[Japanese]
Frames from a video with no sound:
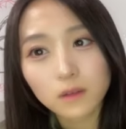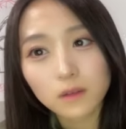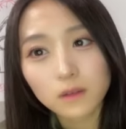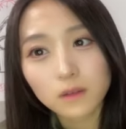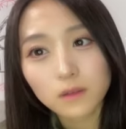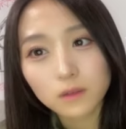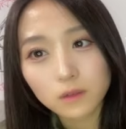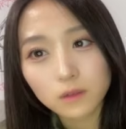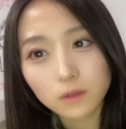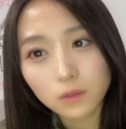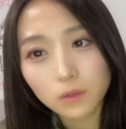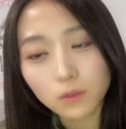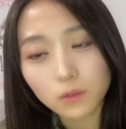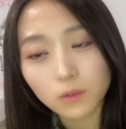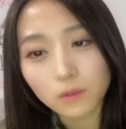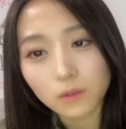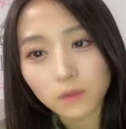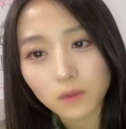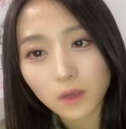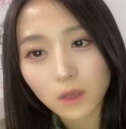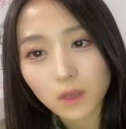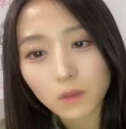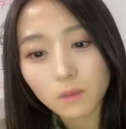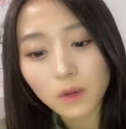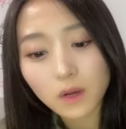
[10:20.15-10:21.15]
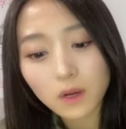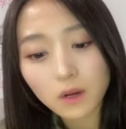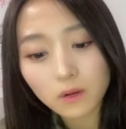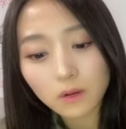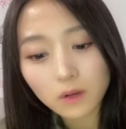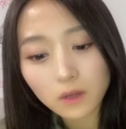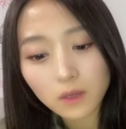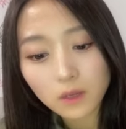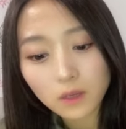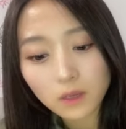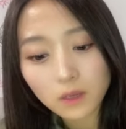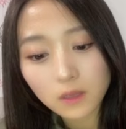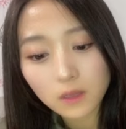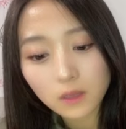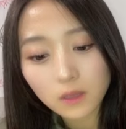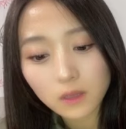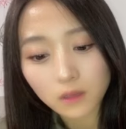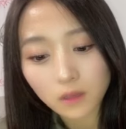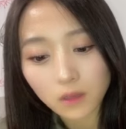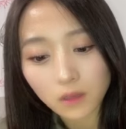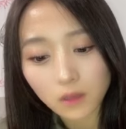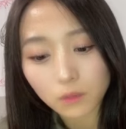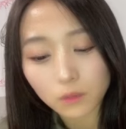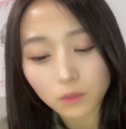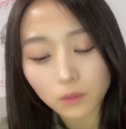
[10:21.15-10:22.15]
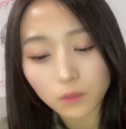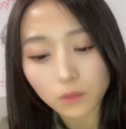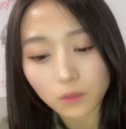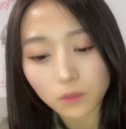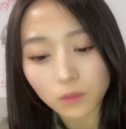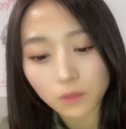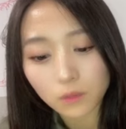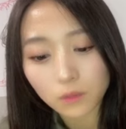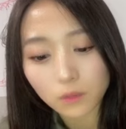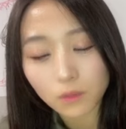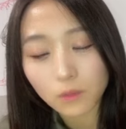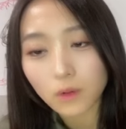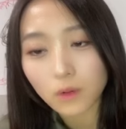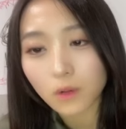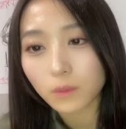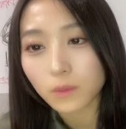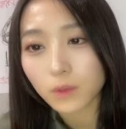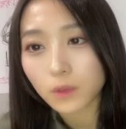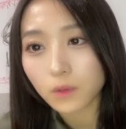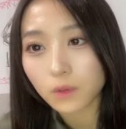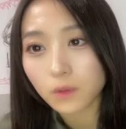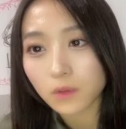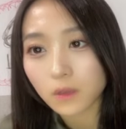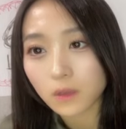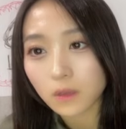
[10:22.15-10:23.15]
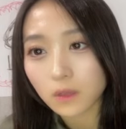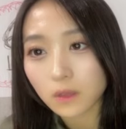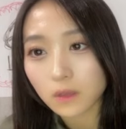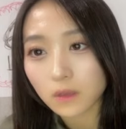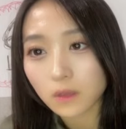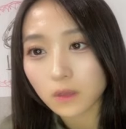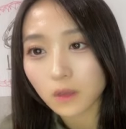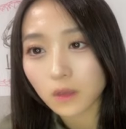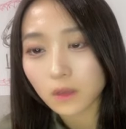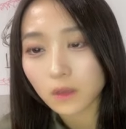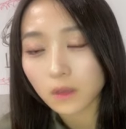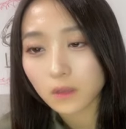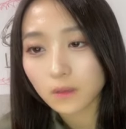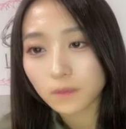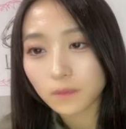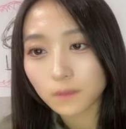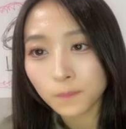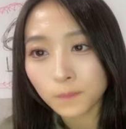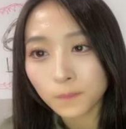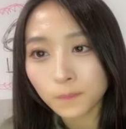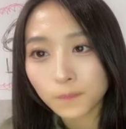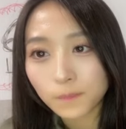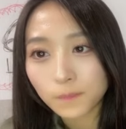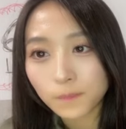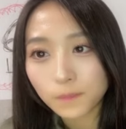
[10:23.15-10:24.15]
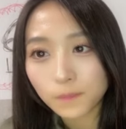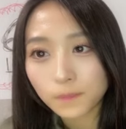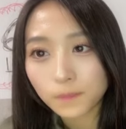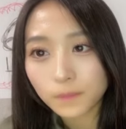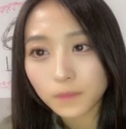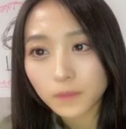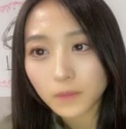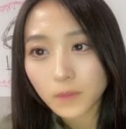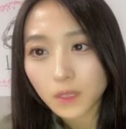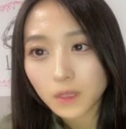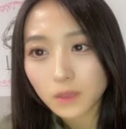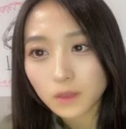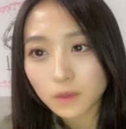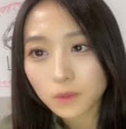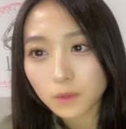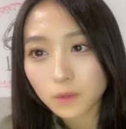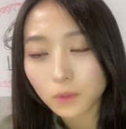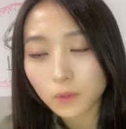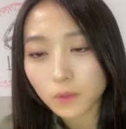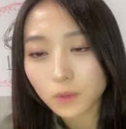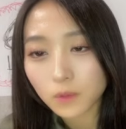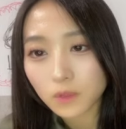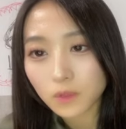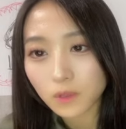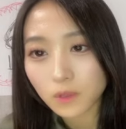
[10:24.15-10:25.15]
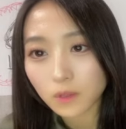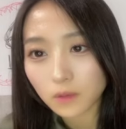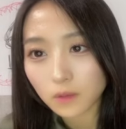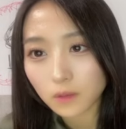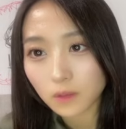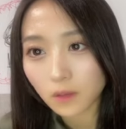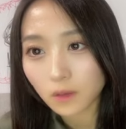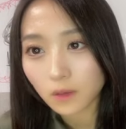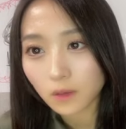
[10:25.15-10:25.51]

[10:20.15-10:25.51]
そう今川焼きなんだけど狼くん焼きってすごい美味しかった